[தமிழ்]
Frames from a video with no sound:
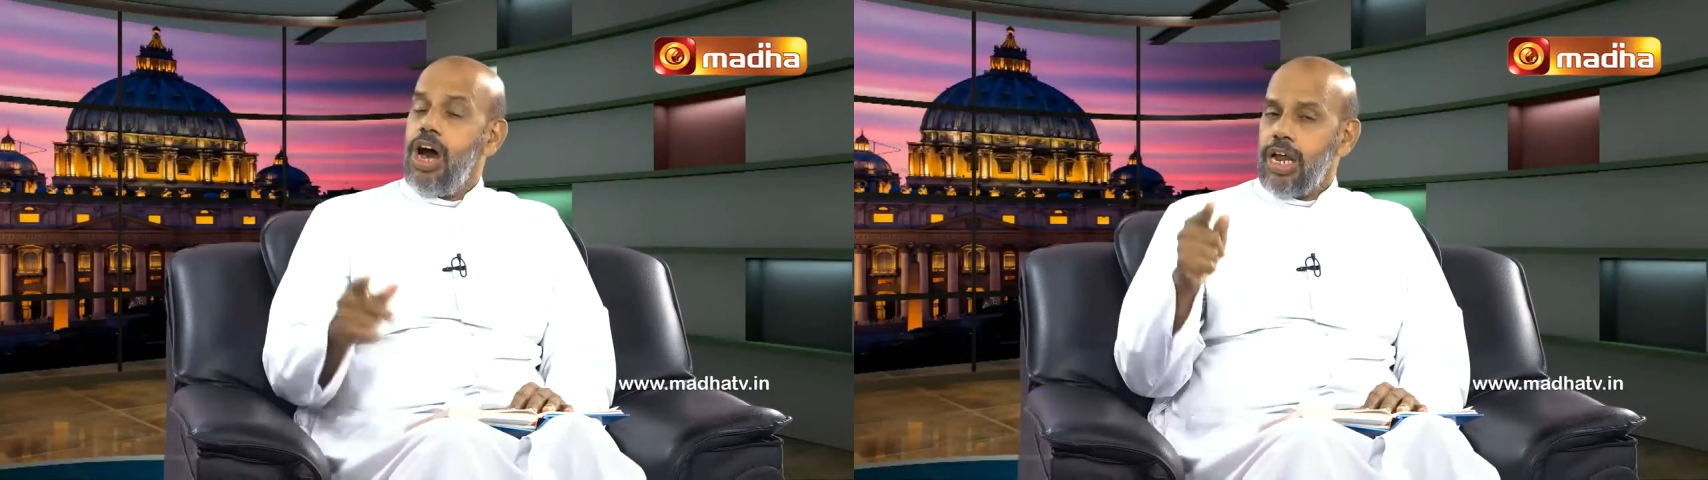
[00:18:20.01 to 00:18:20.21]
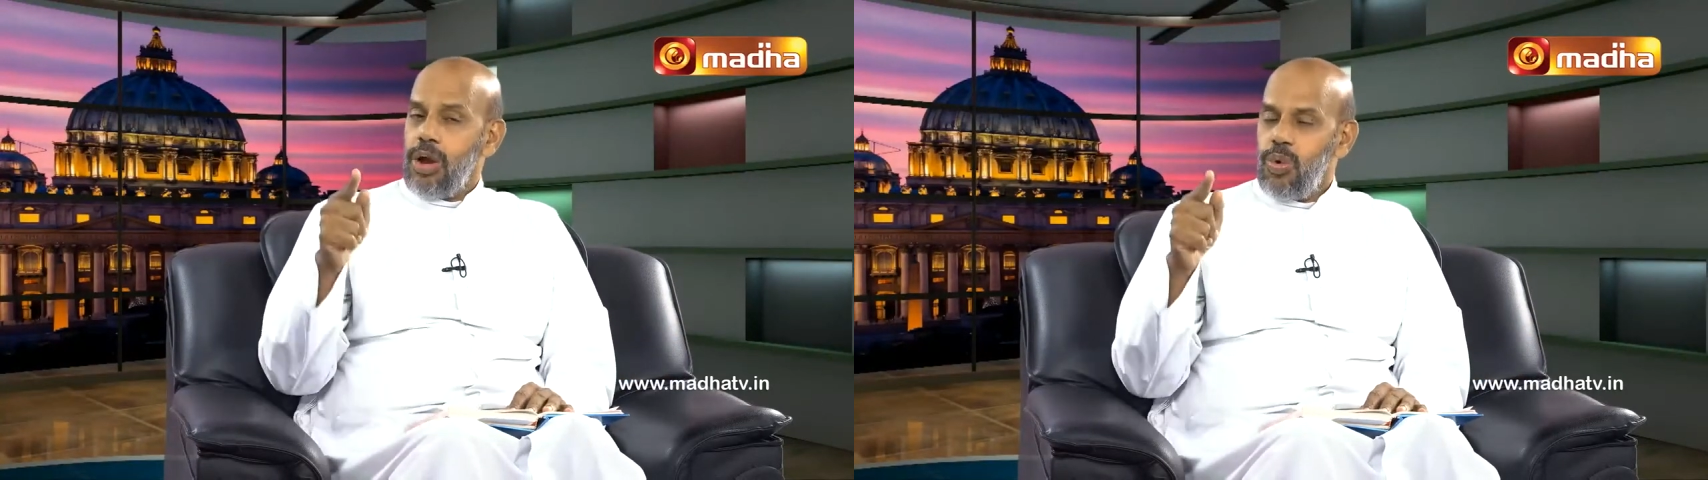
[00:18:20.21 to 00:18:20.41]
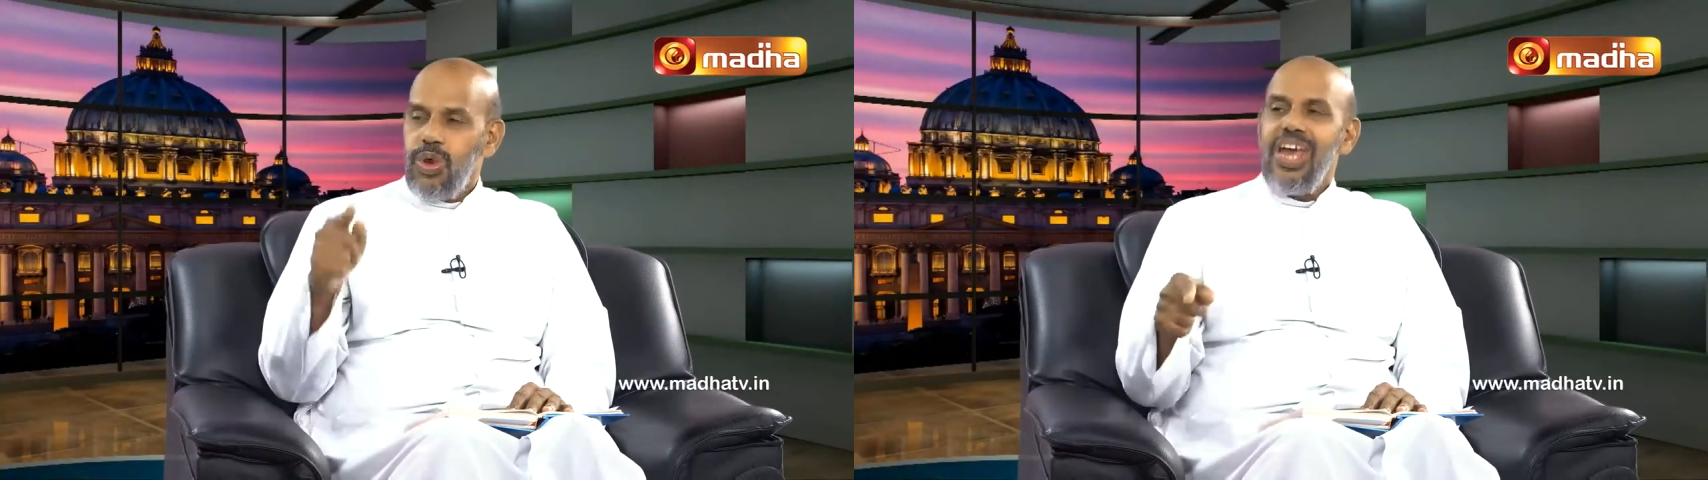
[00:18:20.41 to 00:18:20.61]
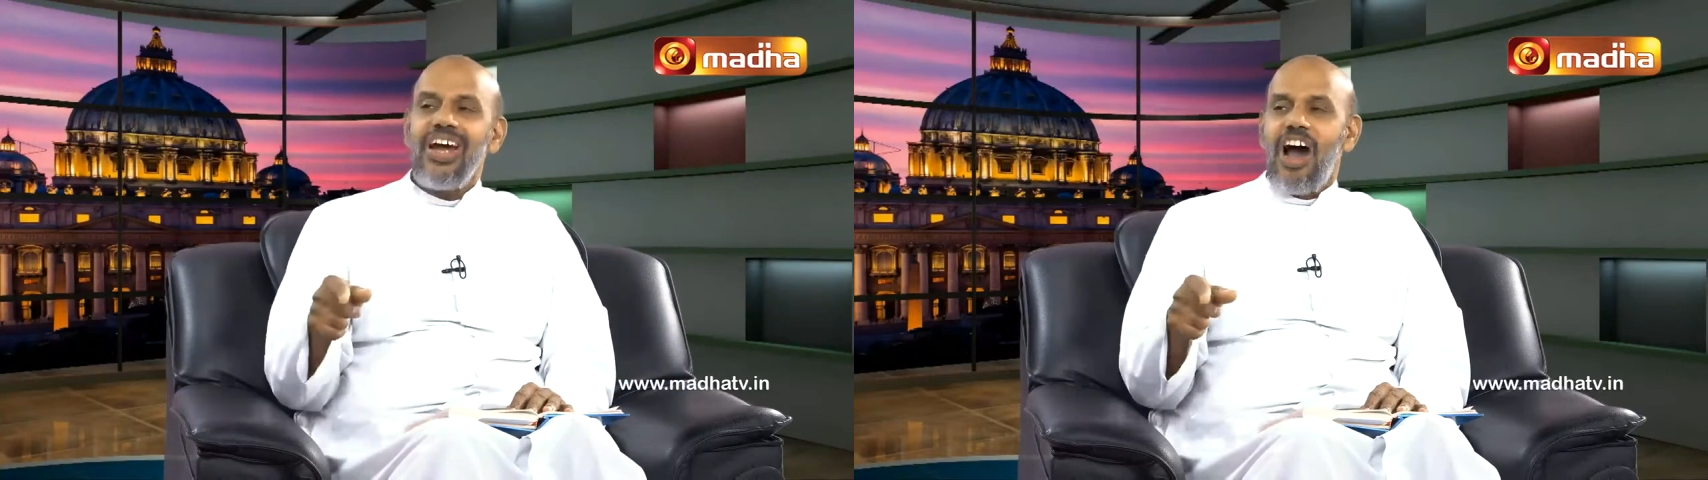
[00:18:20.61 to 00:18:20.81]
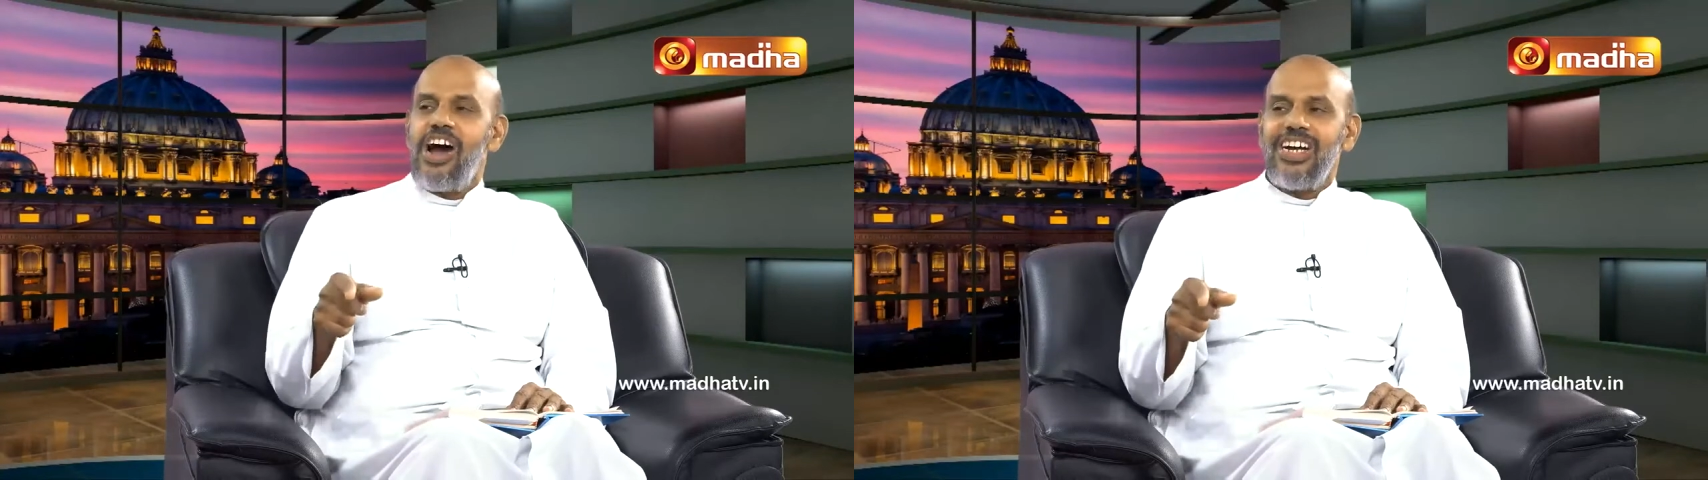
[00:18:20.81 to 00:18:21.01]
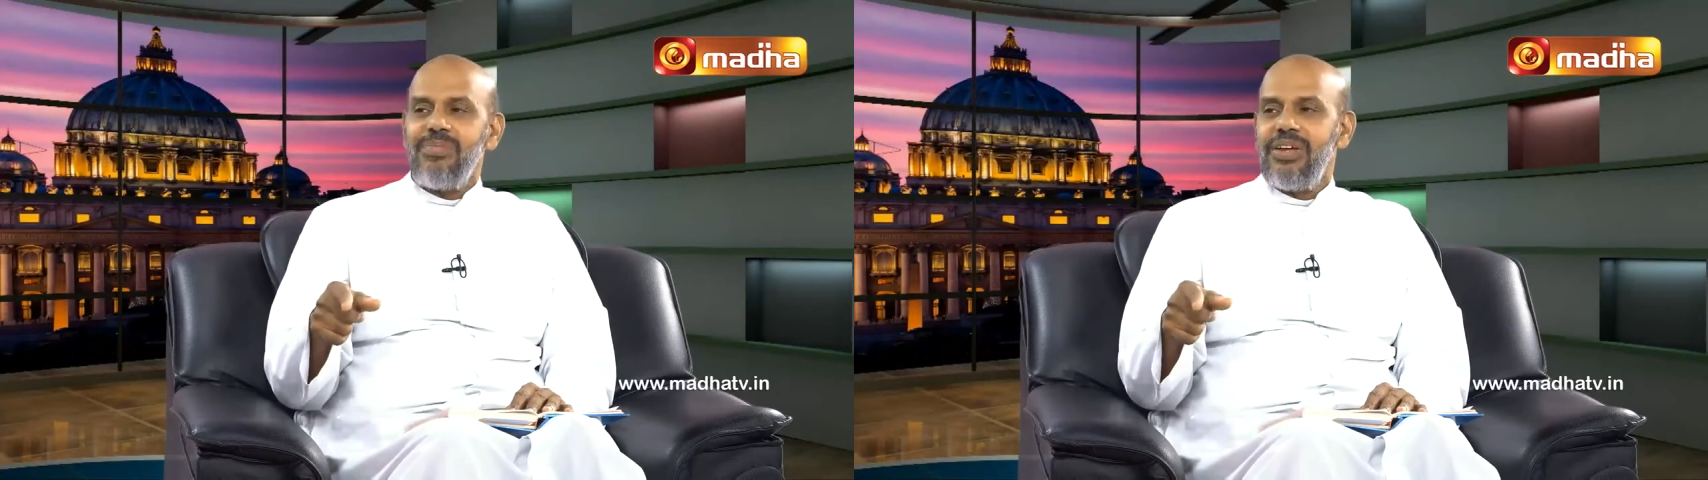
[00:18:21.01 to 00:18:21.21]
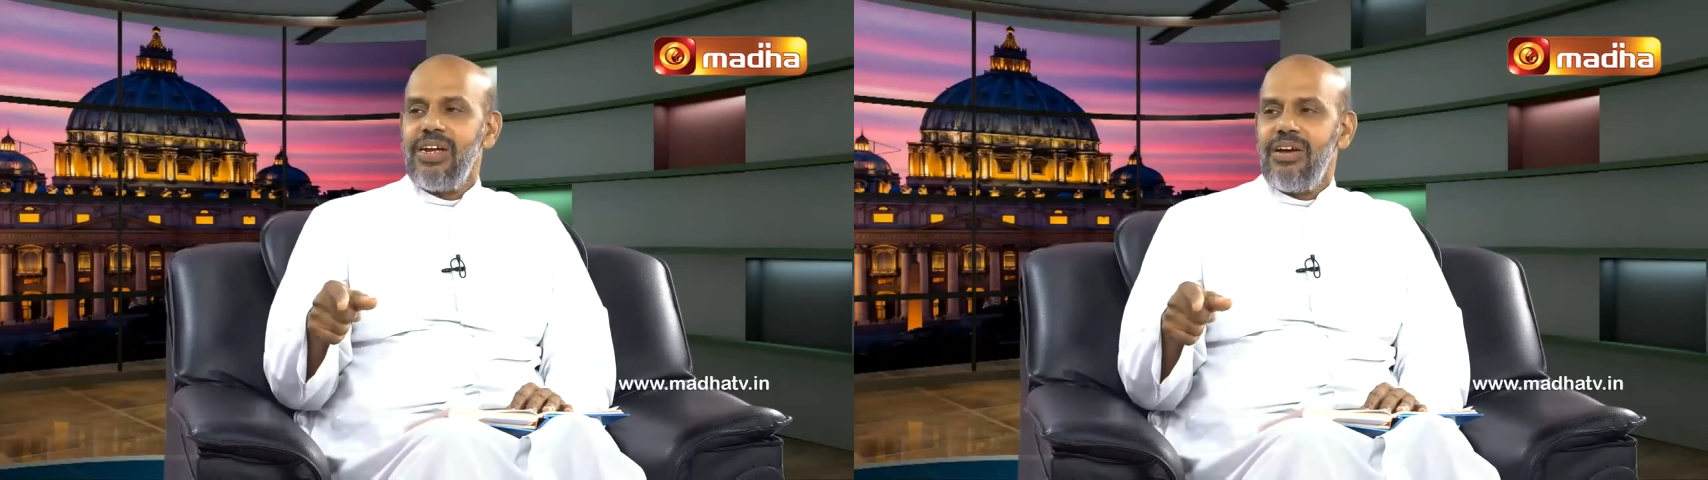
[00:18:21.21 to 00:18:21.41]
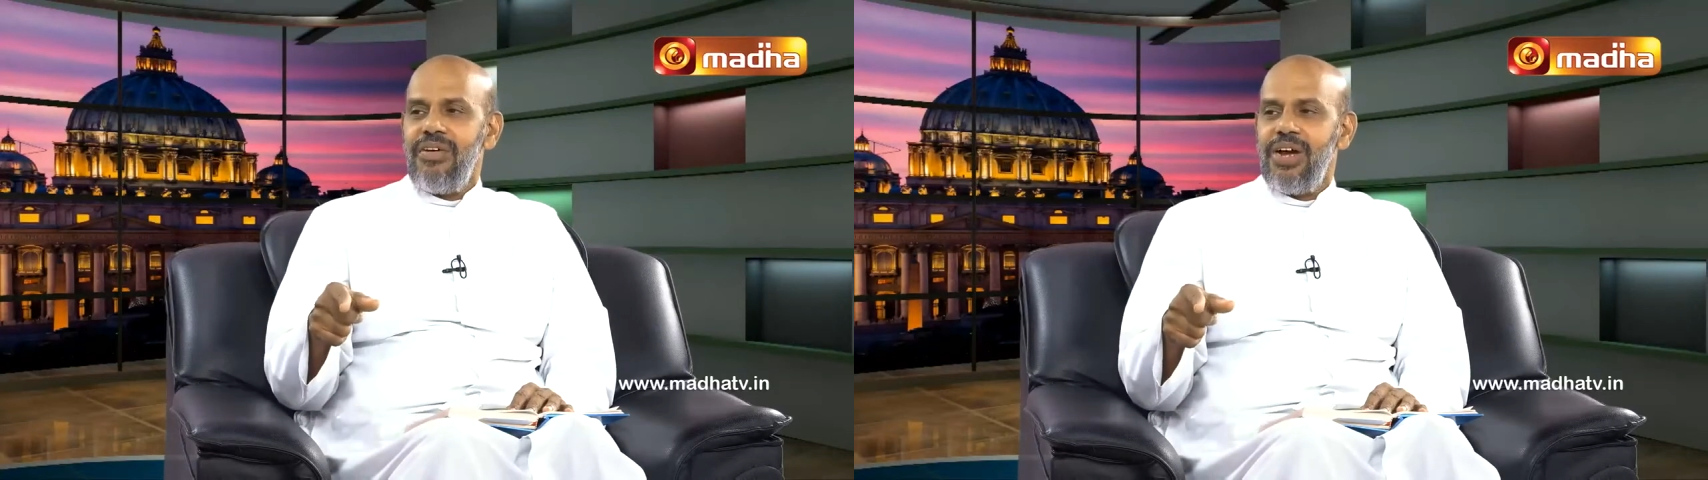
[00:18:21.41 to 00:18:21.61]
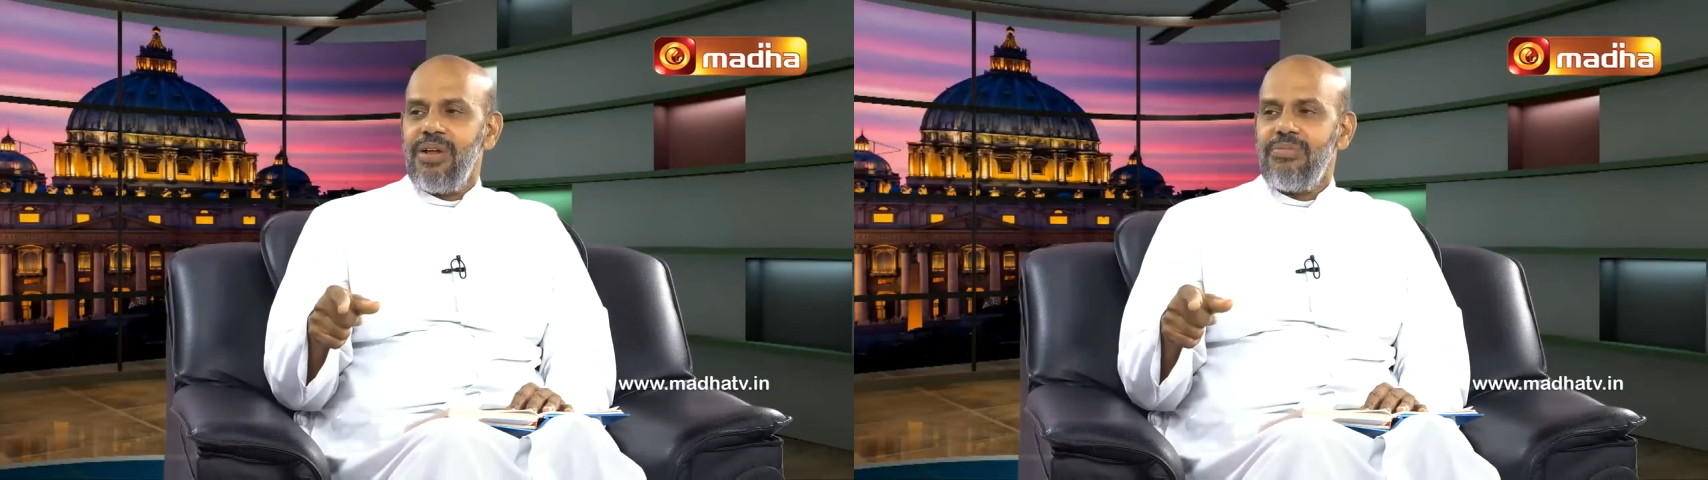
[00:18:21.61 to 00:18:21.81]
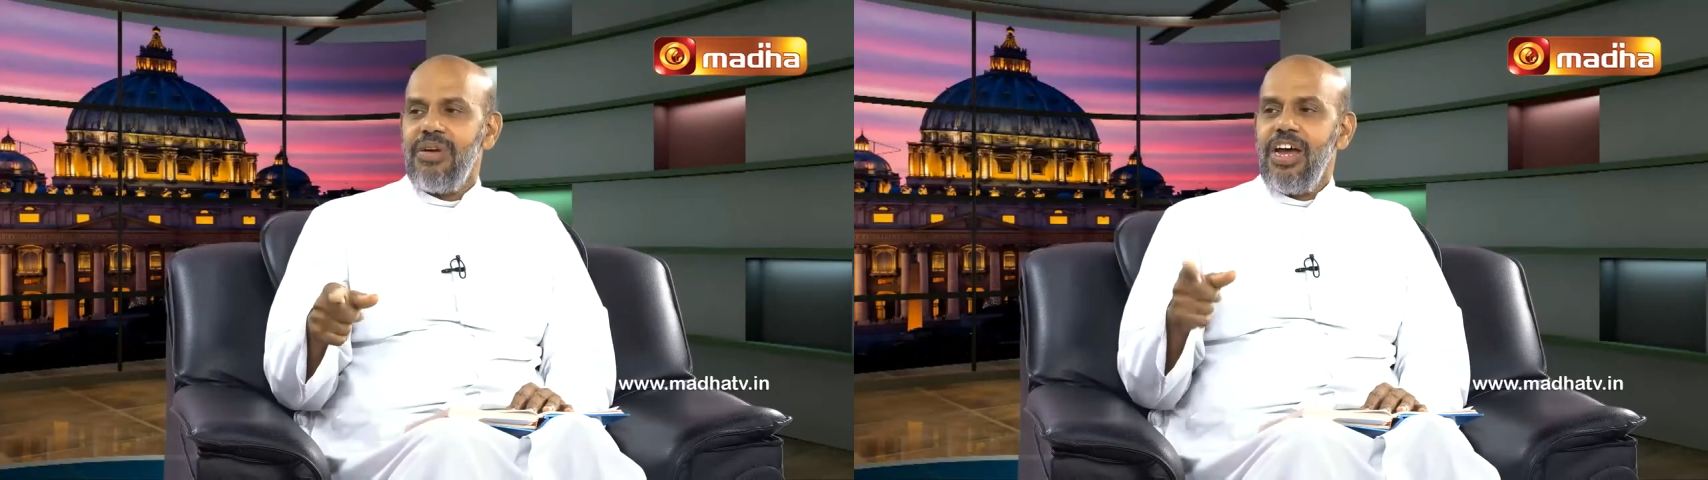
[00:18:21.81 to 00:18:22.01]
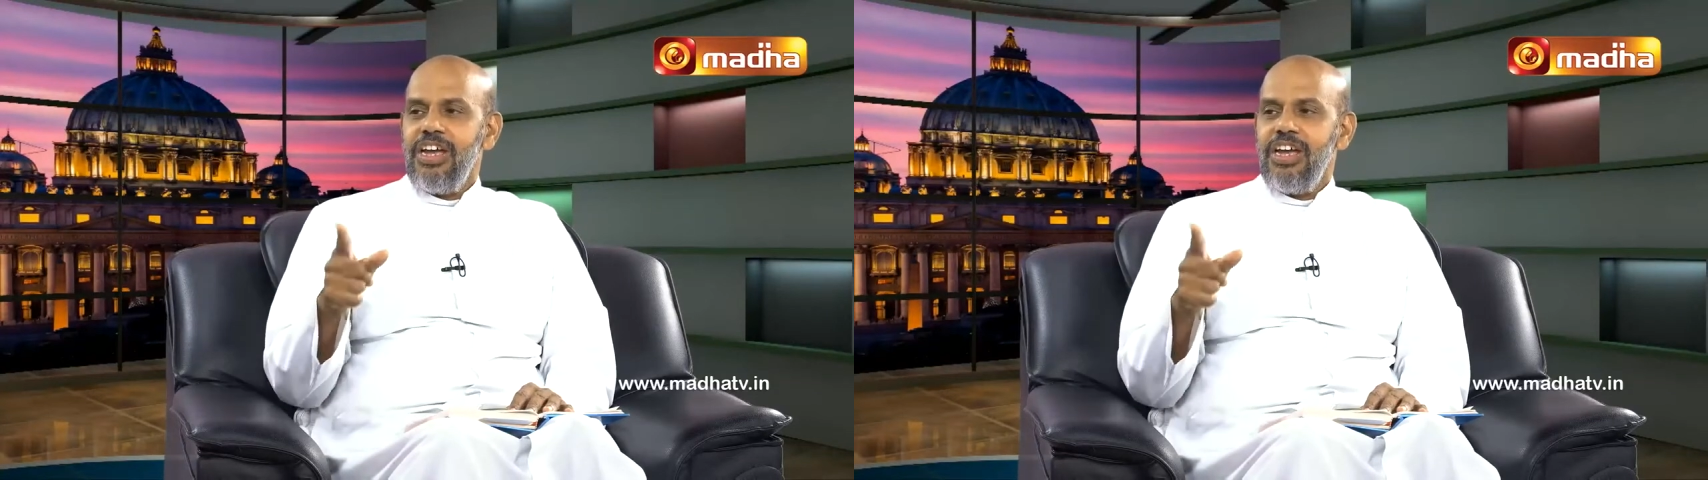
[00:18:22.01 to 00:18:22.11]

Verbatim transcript: ஆனால் உரிய காரணம் இருக்க வேண்டும்